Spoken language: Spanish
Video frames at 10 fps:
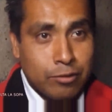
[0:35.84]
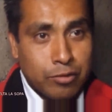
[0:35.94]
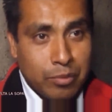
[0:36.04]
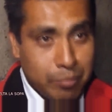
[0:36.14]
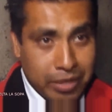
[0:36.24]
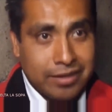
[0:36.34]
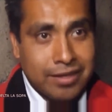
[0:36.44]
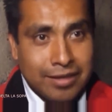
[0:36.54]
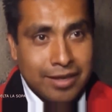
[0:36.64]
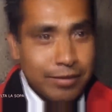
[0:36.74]
que fue algo
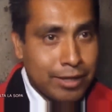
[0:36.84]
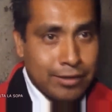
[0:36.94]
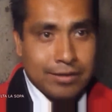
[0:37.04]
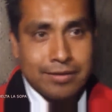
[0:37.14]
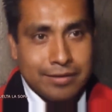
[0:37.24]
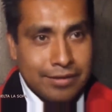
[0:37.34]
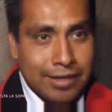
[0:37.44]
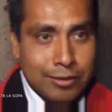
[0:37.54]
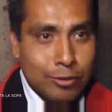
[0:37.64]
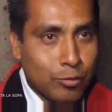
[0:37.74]
impactante al ver
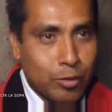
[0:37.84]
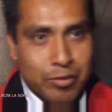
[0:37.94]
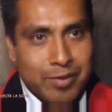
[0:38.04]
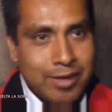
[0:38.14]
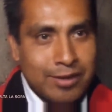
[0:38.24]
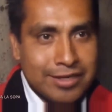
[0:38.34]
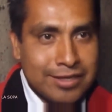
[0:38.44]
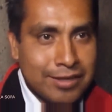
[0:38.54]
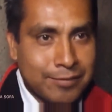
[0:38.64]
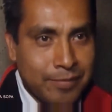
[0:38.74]
tanto movimiento